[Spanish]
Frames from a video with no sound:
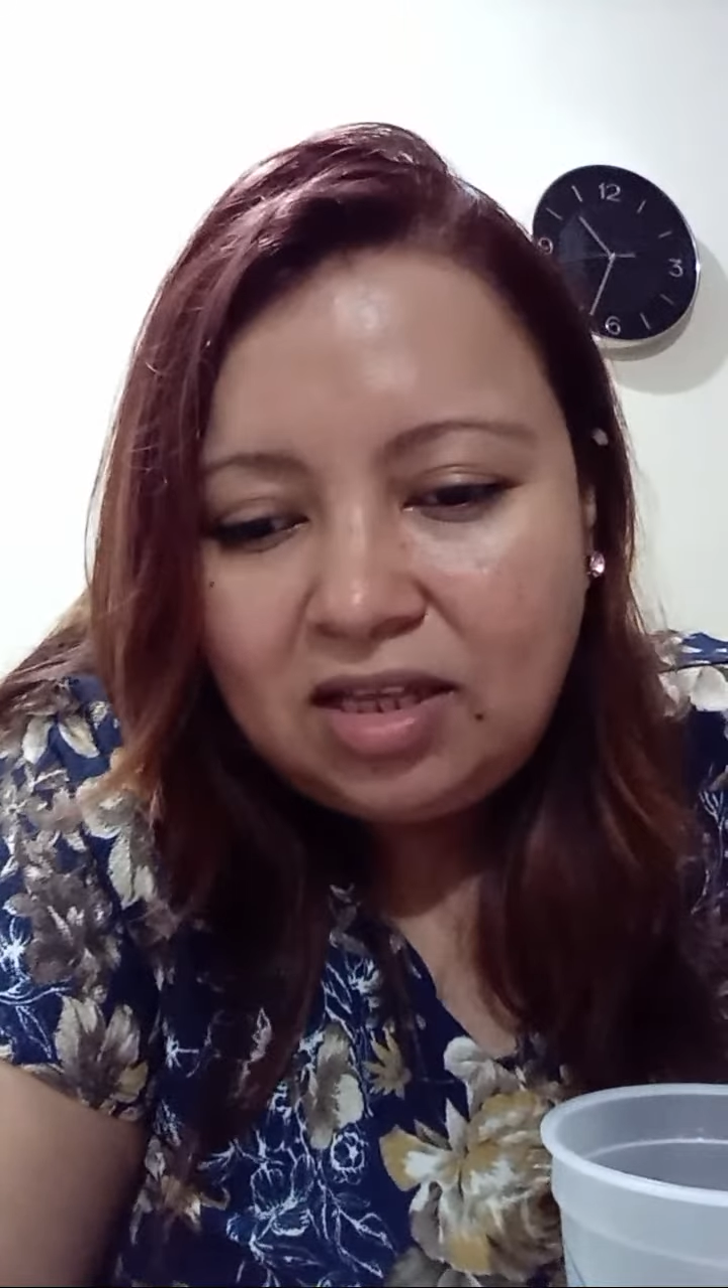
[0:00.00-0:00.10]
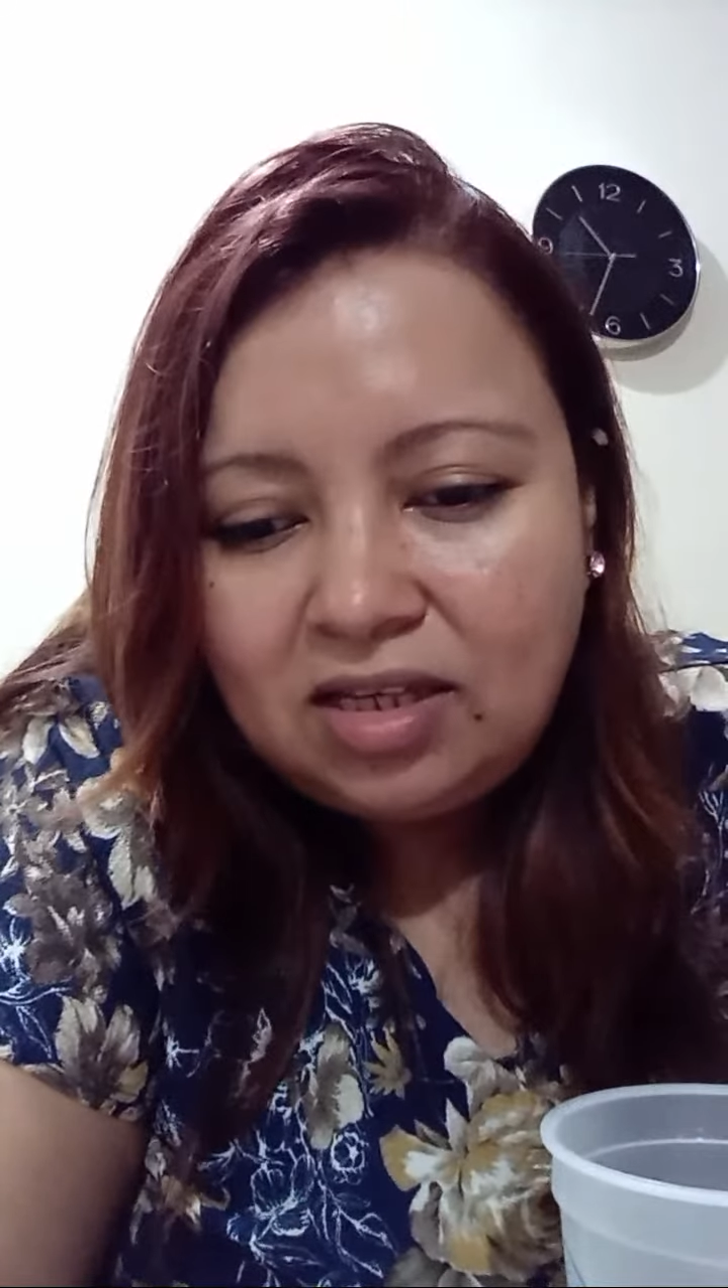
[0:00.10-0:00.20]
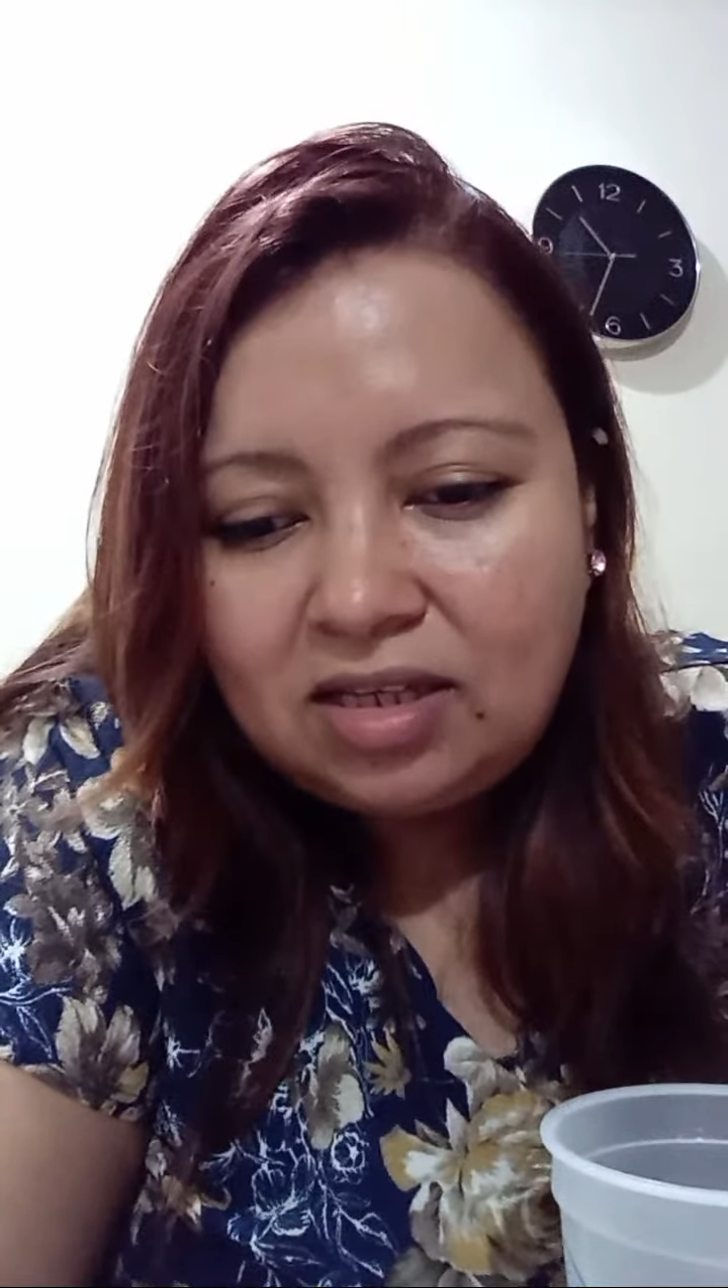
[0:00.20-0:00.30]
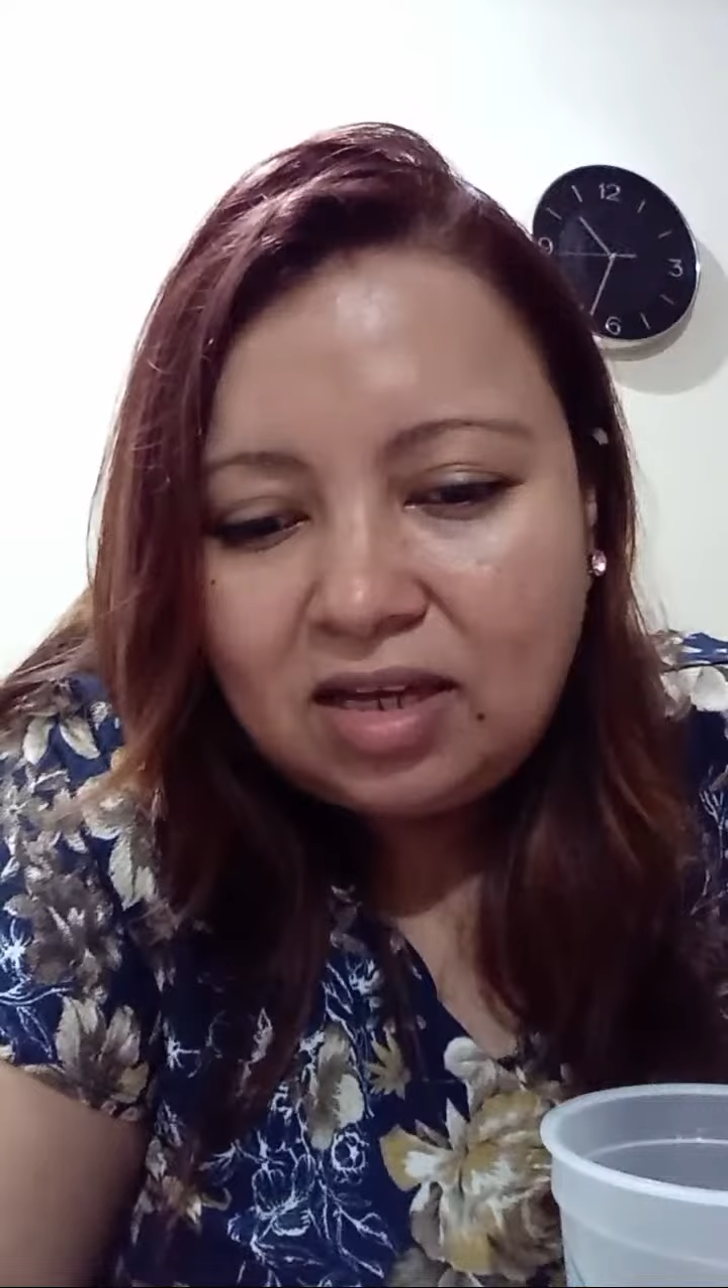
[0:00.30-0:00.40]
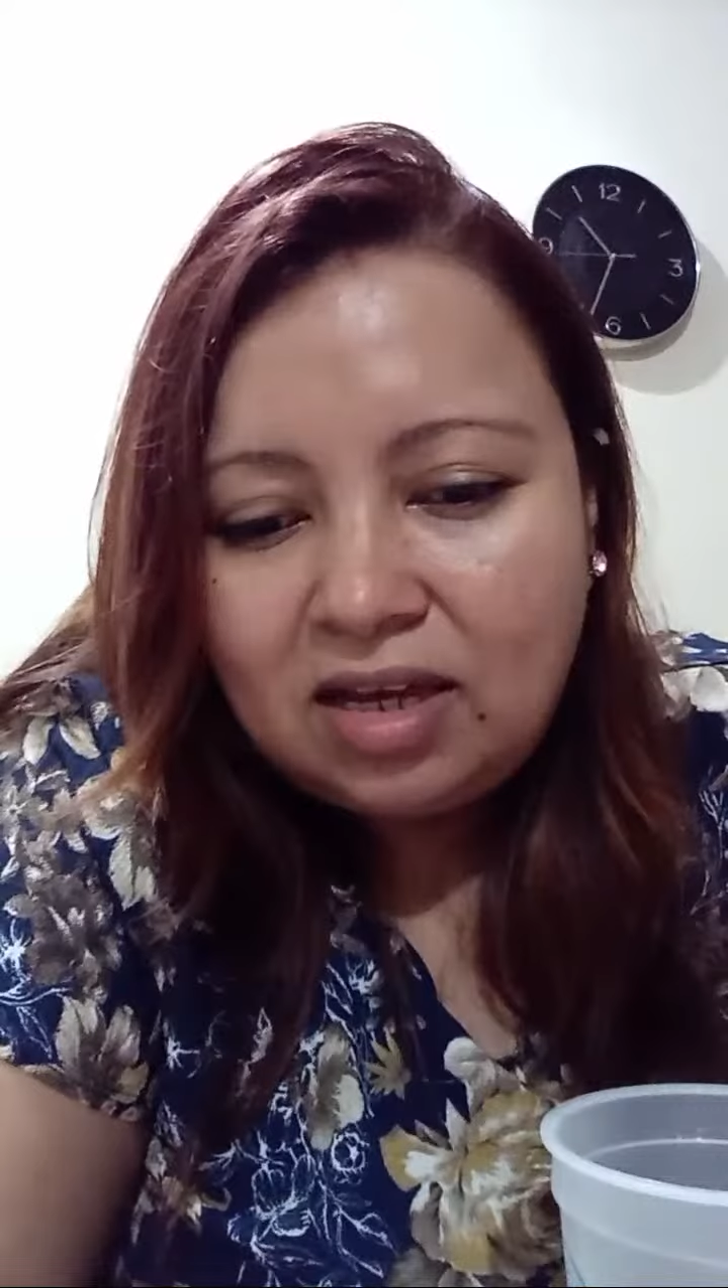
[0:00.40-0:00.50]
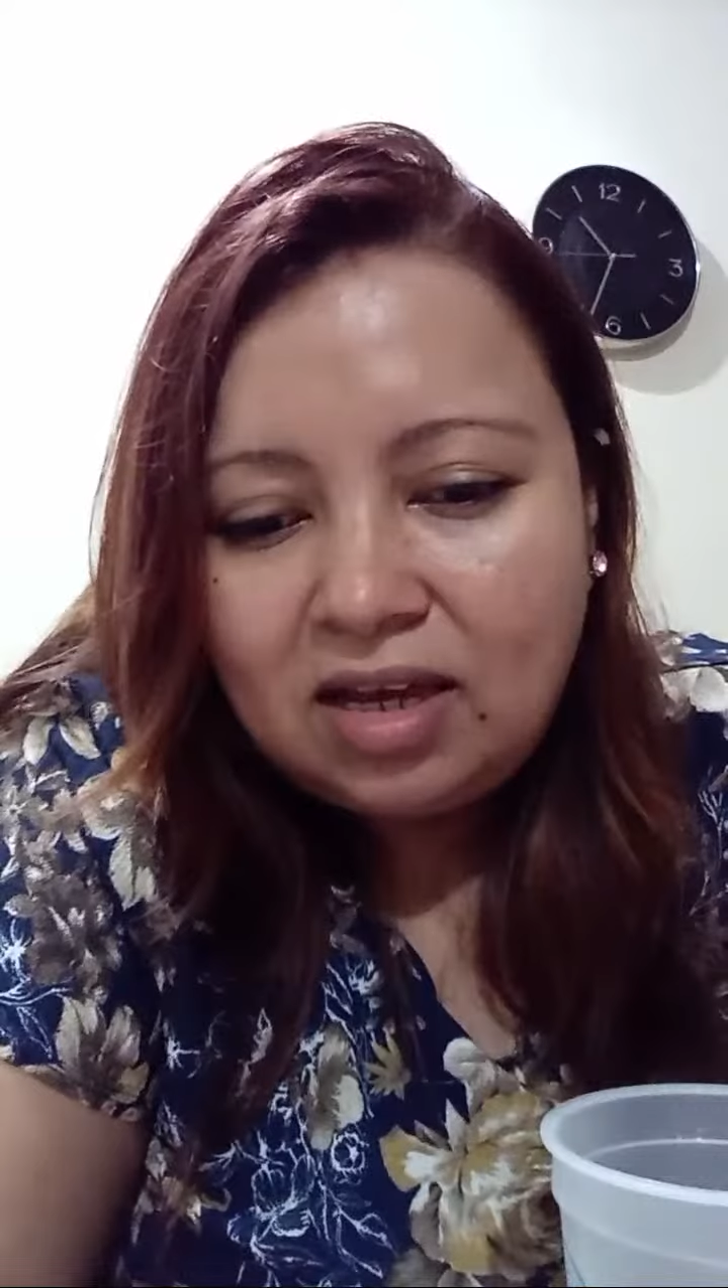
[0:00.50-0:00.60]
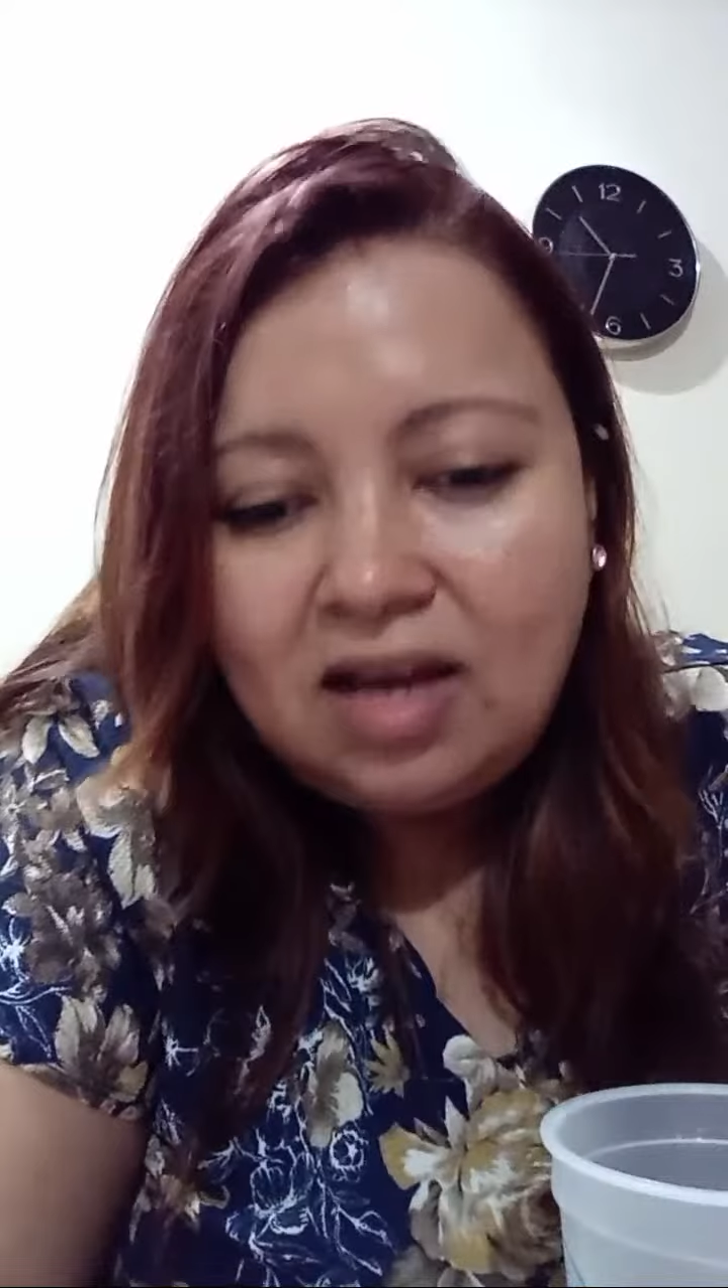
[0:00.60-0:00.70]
dice.